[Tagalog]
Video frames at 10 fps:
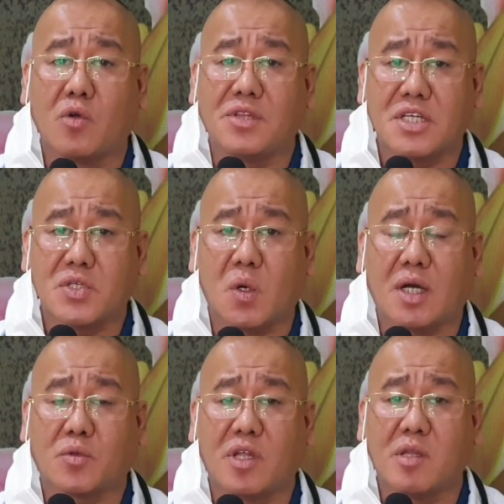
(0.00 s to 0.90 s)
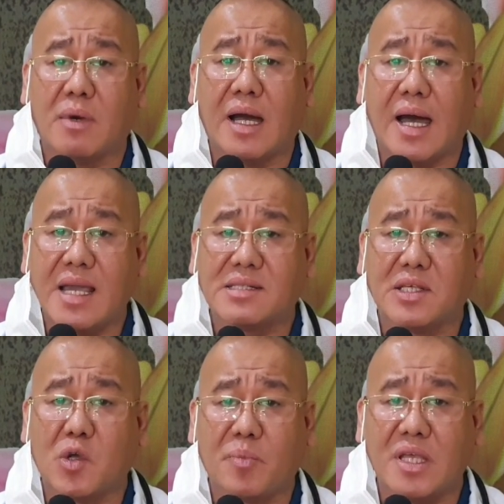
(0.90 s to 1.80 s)
kondisyon katulad ng mga
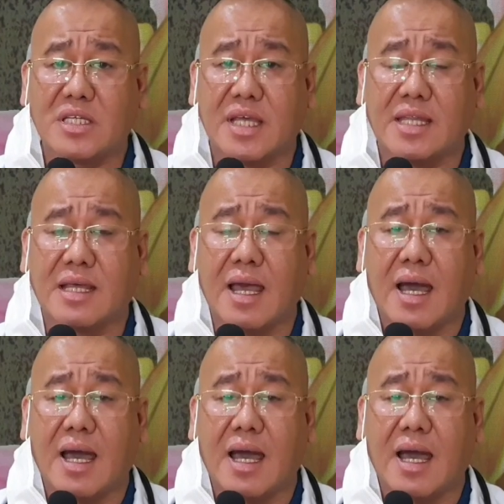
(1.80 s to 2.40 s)
ICU patient